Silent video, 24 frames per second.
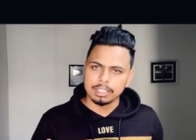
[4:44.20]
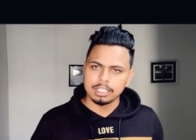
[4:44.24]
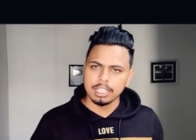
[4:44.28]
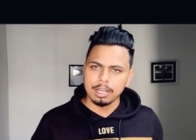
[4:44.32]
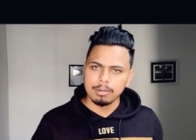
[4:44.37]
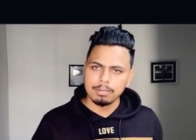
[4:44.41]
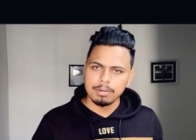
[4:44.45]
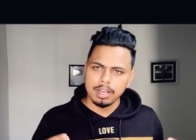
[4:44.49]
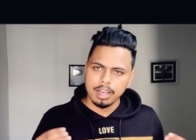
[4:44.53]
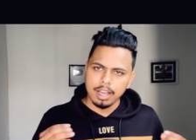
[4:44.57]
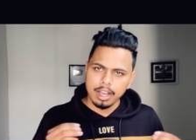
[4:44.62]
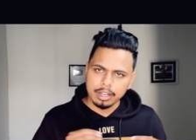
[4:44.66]

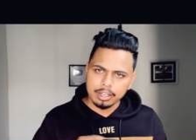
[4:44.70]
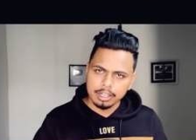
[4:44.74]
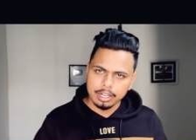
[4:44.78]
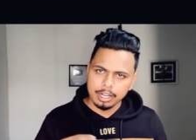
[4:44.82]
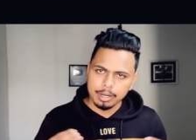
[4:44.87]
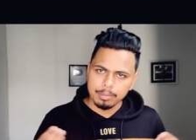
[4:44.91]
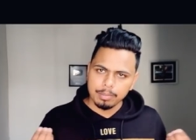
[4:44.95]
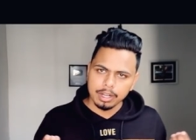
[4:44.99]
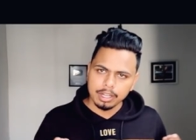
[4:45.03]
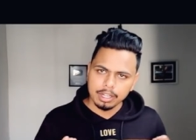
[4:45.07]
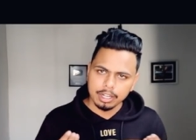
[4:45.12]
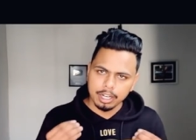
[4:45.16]
मतलब
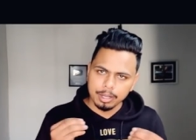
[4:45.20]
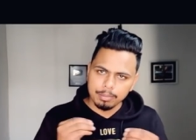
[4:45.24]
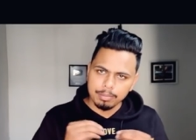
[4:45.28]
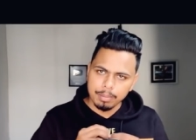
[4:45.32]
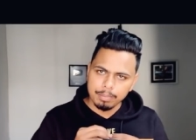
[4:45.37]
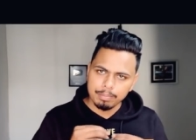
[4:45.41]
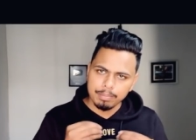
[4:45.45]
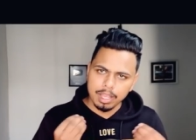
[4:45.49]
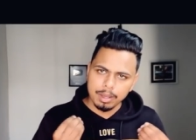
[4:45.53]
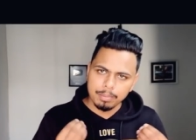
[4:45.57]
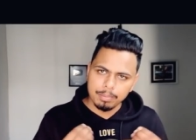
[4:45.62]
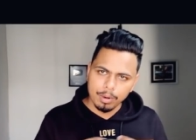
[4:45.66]
अक्कड़ बक्कड़
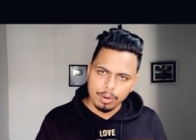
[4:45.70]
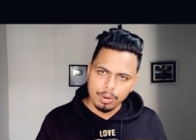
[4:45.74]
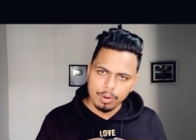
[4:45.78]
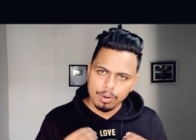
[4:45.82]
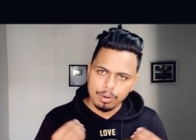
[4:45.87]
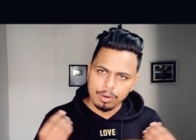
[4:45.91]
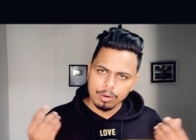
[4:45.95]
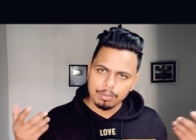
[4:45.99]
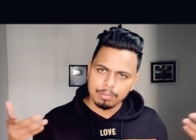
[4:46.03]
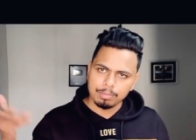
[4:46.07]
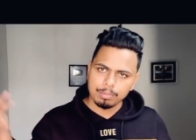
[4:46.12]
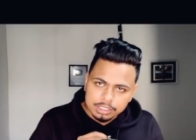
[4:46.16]
बम्बे बो
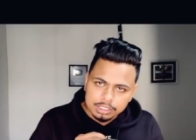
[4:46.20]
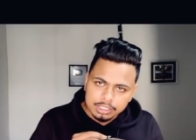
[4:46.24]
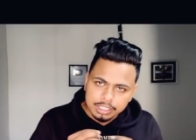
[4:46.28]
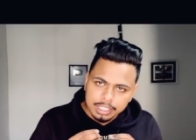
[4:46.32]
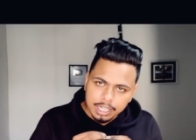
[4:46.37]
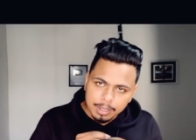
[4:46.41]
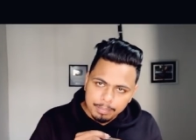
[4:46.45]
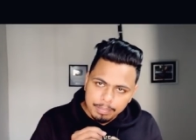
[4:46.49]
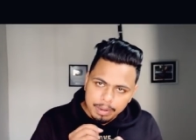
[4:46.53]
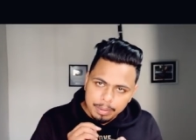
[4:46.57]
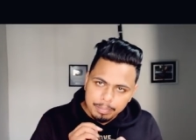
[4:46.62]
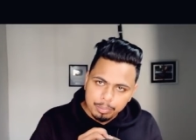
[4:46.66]
अस्सी
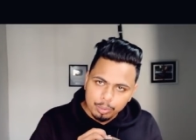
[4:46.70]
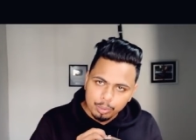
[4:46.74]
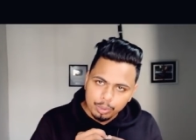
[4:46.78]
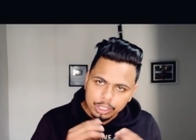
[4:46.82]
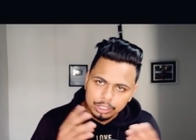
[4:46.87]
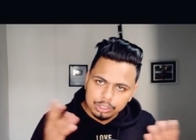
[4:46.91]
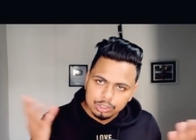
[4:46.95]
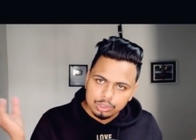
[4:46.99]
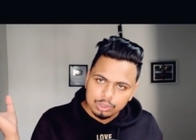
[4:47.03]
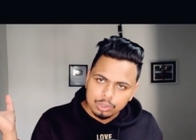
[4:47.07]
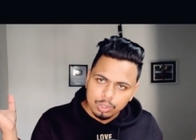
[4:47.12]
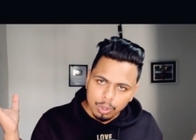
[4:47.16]
नब्बे
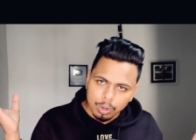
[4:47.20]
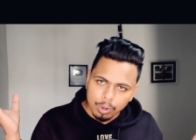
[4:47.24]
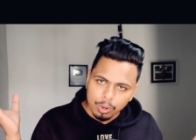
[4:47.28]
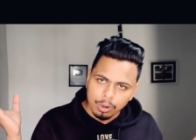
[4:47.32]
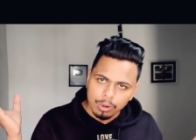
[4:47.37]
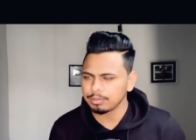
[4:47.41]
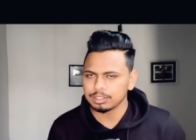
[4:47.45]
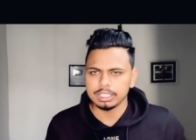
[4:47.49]
पूरे सो